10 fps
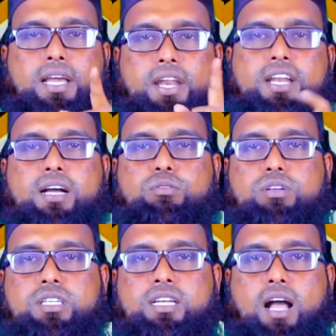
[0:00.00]
ঘৃণা
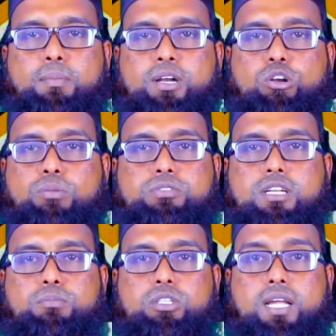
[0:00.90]
করতে আমার
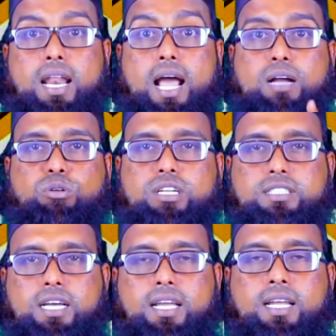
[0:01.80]
নফসের মধ্যে রাগ উঠে
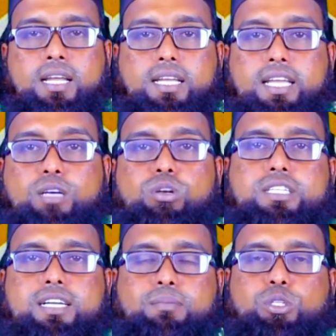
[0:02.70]
যায় এইগুলি
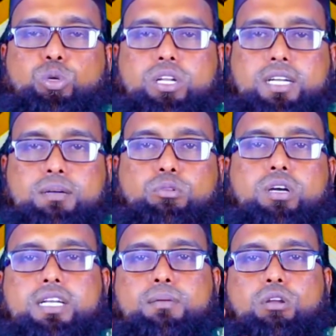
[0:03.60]
থেকে আমি দূরে থাকবো
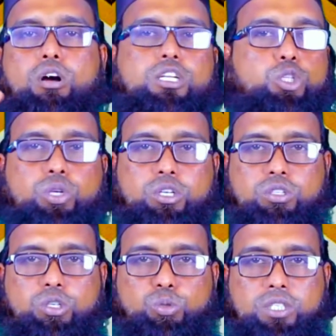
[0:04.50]
এটা বলা হয়
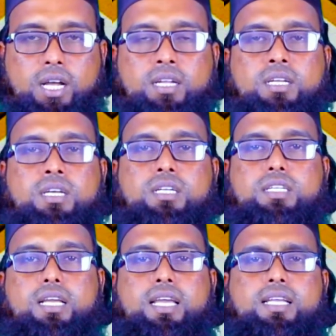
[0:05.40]
তরিকতের রোজা
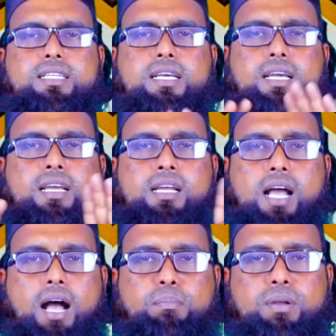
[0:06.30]
তো এই যে
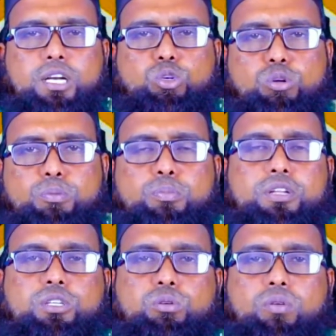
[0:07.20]
আপনার
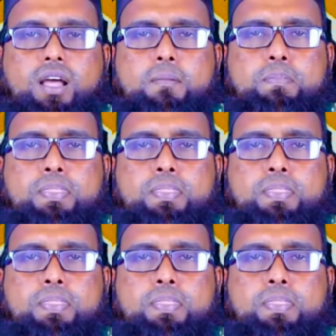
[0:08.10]
কুপ্রীতিগুলা